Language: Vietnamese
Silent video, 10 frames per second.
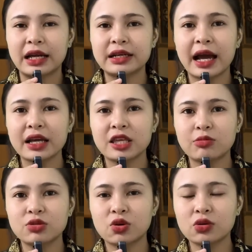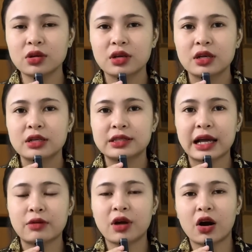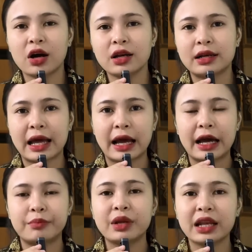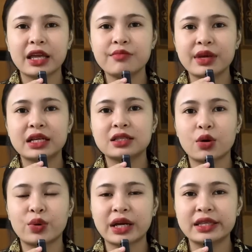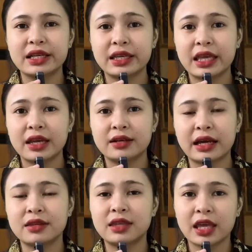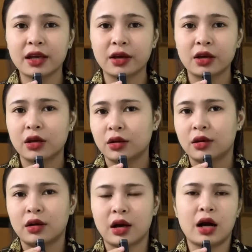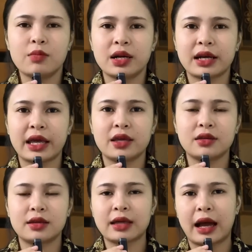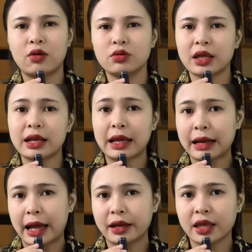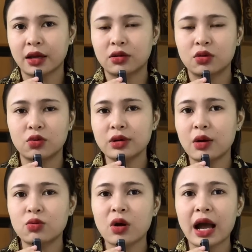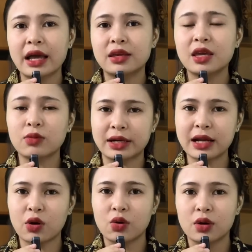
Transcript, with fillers: ảnh đá trống xuống, sau đó là ảnh mới lấy mấy cái sâu cá viên chiên ra anh chiên. Ở bên này chị Thảo thấy lạ lạ nha, ủa đâu có ai kêu ảnh